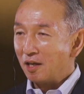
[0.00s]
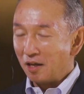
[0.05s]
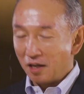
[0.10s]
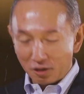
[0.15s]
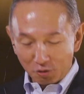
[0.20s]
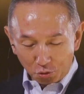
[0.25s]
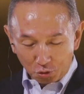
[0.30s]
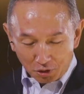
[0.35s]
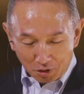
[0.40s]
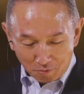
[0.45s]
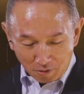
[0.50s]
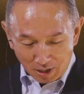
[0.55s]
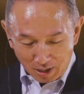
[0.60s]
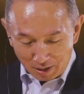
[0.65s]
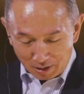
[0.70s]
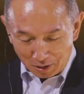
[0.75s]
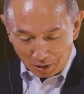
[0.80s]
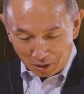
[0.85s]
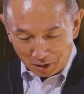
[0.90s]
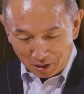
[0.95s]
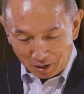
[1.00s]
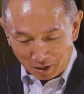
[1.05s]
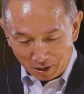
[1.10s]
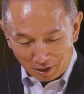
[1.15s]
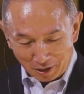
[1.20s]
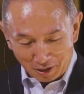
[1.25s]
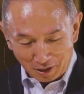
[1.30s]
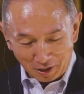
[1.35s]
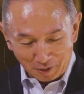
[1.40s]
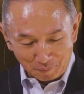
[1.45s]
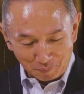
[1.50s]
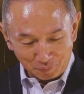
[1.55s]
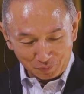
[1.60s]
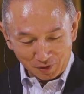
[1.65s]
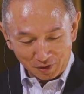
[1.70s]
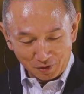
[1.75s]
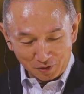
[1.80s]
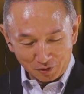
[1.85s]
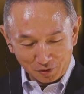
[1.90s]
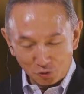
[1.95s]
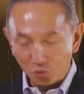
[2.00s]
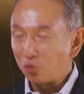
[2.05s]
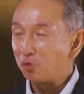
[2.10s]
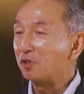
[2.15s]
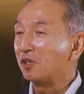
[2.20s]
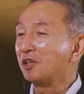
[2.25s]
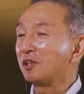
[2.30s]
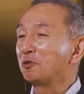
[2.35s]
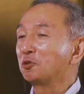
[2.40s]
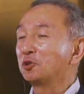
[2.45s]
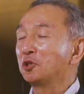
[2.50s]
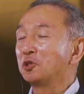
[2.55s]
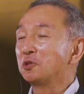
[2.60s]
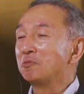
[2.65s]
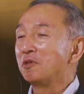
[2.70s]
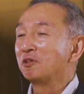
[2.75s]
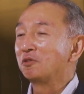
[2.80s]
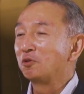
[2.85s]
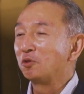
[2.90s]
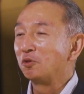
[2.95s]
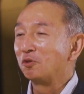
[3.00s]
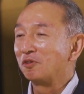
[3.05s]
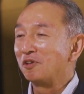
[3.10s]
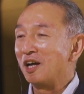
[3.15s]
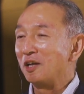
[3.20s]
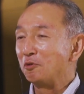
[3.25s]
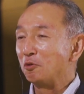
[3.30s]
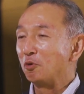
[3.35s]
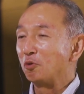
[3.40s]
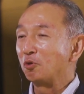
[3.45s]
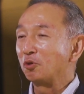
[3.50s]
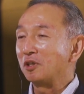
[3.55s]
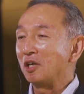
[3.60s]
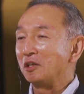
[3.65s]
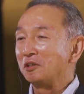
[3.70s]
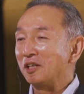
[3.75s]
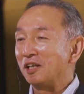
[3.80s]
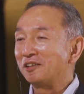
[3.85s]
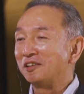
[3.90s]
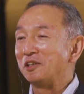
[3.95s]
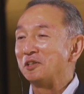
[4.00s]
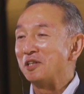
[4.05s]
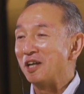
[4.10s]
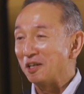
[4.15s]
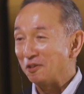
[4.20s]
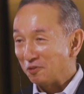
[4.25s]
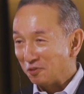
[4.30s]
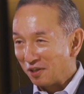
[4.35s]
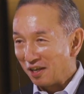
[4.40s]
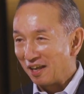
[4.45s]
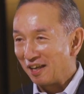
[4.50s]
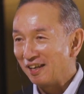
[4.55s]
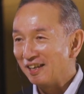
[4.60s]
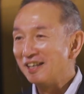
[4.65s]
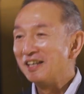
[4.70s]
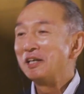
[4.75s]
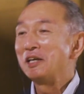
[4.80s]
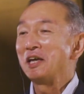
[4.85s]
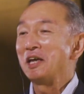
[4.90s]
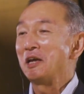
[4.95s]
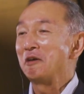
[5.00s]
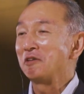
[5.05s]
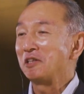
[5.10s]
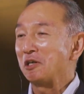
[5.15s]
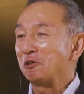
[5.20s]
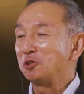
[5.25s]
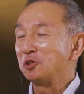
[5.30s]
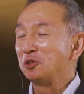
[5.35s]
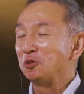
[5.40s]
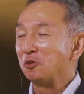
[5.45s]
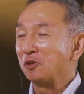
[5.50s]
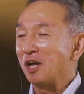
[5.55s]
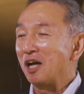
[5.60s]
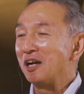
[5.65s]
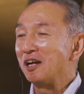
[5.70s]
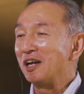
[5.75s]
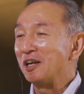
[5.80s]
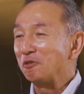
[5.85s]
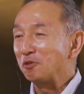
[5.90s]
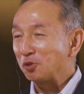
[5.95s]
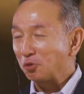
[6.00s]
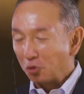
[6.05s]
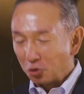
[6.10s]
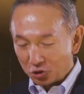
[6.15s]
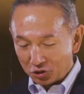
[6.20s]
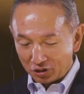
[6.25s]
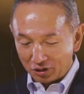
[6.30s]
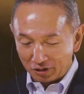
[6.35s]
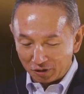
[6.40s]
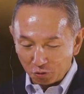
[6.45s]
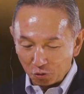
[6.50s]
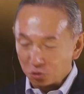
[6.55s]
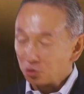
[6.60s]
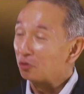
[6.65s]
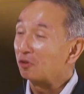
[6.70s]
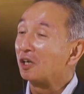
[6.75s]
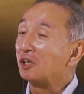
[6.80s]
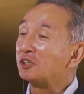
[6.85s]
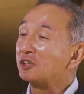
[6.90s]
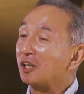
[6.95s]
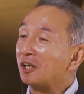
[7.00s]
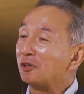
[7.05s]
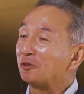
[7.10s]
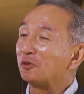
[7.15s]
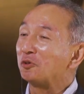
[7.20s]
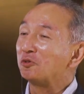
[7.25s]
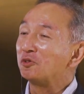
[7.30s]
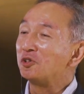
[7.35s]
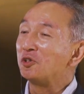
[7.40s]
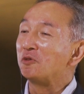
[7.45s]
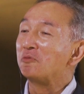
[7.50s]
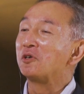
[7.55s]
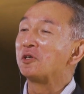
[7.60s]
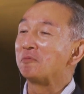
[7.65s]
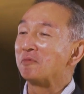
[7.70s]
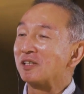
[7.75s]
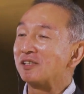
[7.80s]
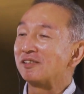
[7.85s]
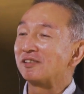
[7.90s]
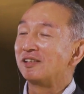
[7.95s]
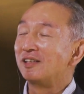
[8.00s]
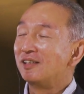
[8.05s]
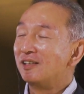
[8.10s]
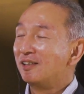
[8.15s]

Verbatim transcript: それでは、そういう言い方をしてしまうとお答えになっていないので、私の考えを少しご紹介したいというふうに思います。